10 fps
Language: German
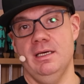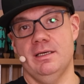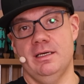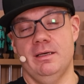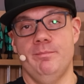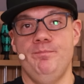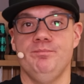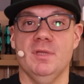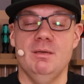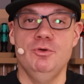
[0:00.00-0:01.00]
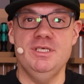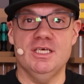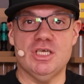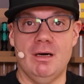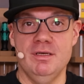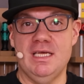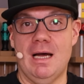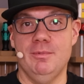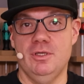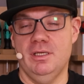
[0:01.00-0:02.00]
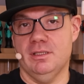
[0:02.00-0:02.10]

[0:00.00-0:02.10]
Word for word: Ähm, muss ich ja schauen, ich habe eine